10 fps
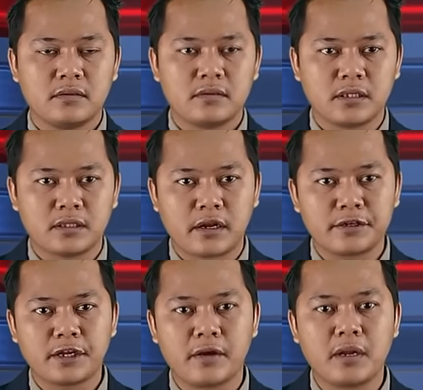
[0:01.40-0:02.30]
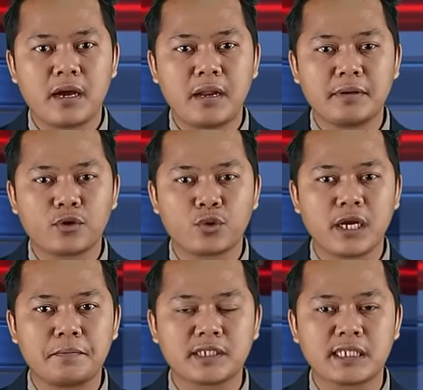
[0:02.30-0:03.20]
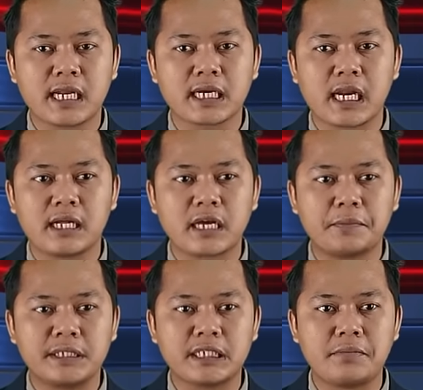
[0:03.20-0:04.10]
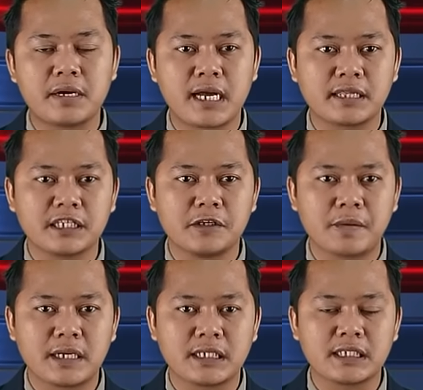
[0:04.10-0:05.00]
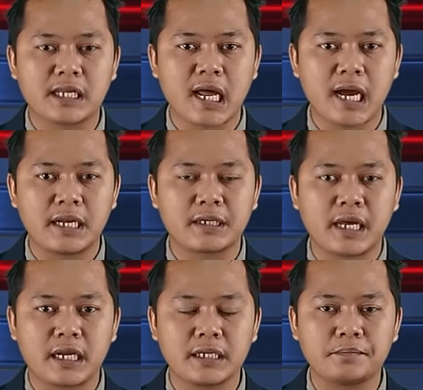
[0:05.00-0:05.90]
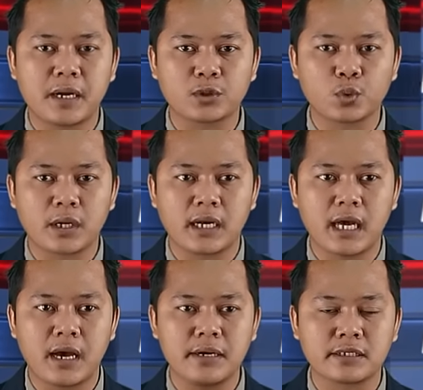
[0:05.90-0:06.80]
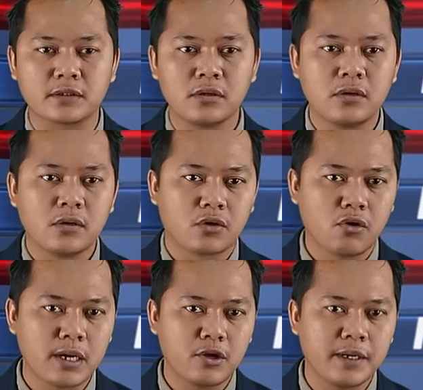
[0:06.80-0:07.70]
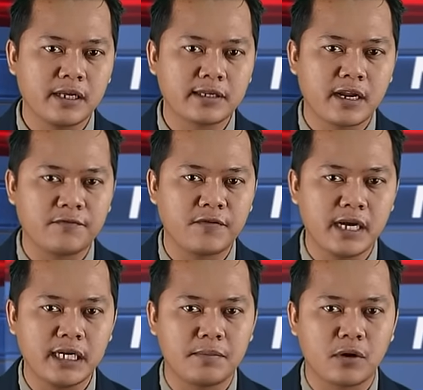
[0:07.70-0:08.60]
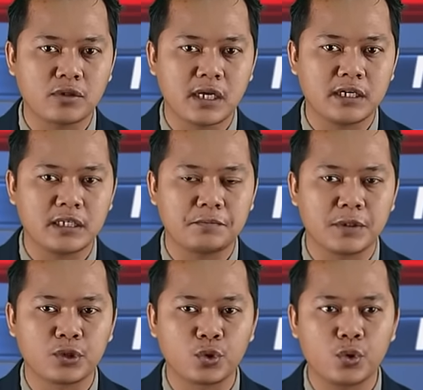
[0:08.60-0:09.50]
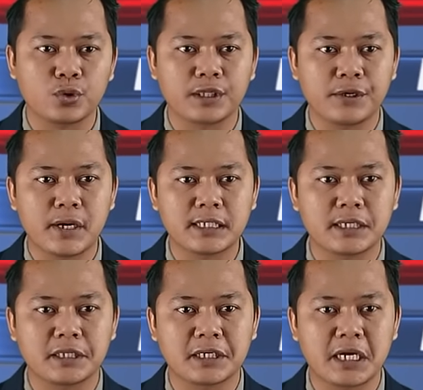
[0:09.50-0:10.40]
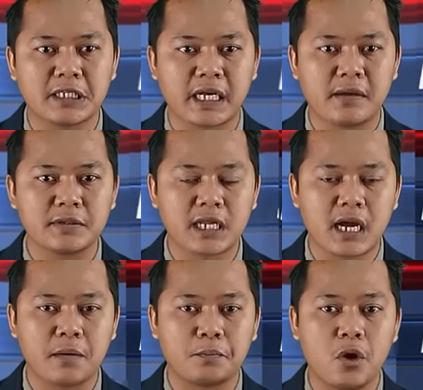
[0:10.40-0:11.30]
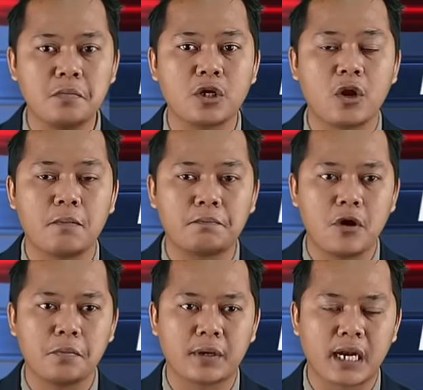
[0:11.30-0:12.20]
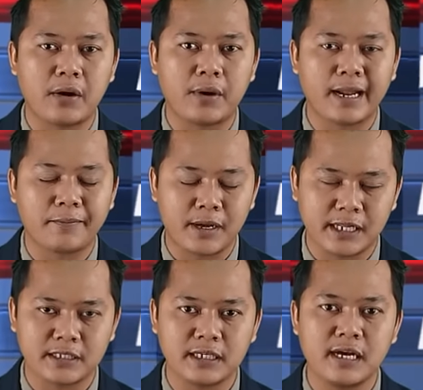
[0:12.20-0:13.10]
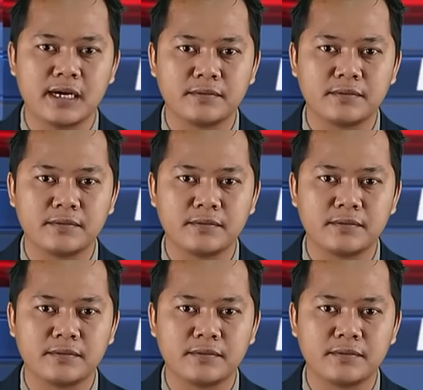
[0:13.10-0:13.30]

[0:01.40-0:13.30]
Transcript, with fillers: Tentara Israel mengalami kerugian besar karena tak bisa mengantisipasi serangan dari pasukan Hamas. Komando militer Rafah yang baru saja dibentuk tewas seketika dalam serangan bom kelompok perlawanan Palestina.